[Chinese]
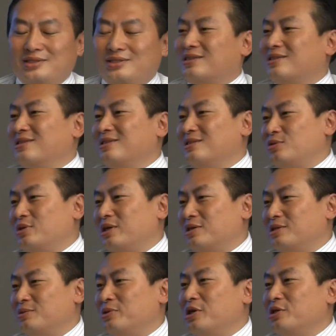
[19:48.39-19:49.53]
我觉得这
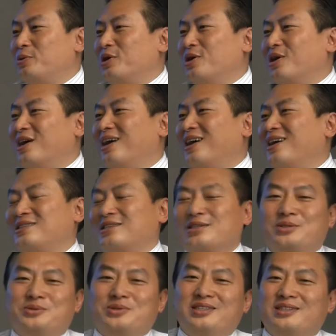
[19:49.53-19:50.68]
个最好不要去碰
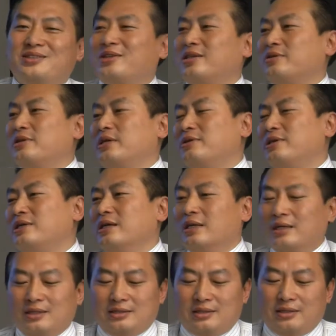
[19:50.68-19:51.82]
啊，这有问题，对，因
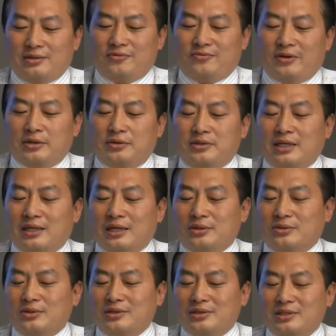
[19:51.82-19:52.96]
为因为在法
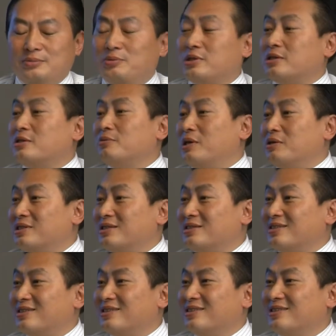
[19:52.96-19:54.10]
律上来说是不能
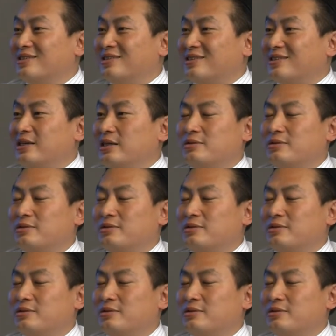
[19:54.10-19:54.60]
够保证的。